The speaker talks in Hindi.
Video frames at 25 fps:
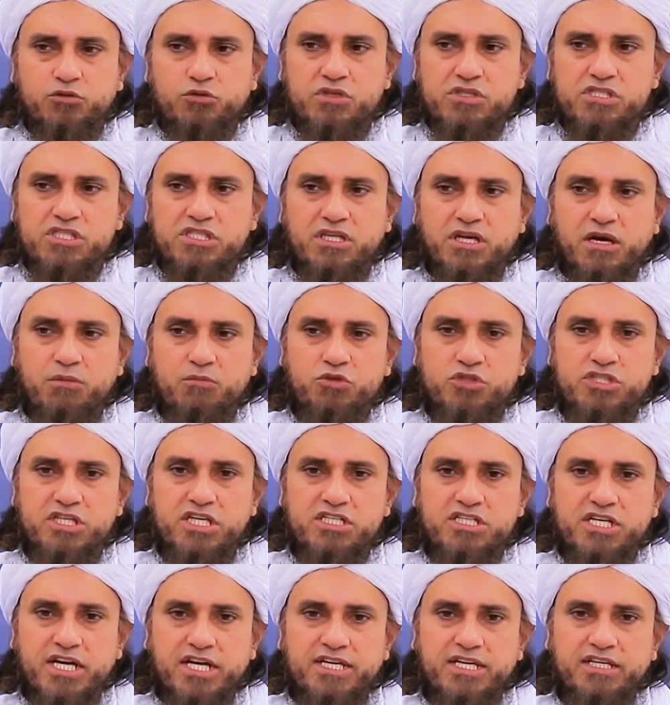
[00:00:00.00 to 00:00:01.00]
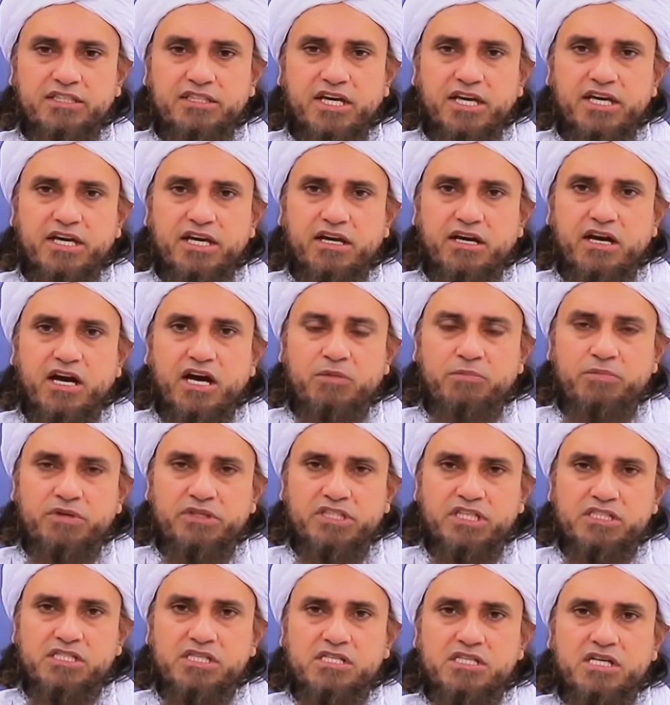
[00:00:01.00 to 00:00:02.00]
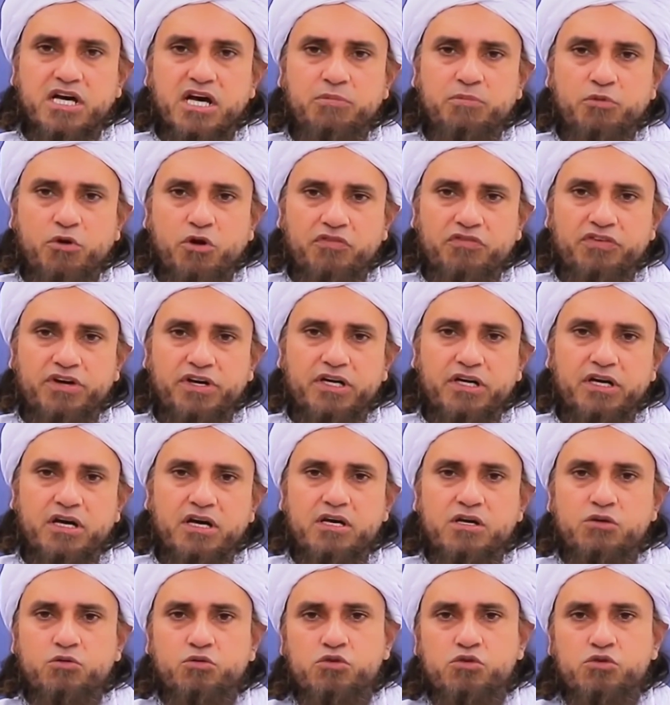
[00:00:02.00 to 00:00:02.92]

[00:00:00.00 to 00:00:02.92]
तो इस तरह मुझे चाहिए था एक लाख पे दस हज़ार प्रॉफिट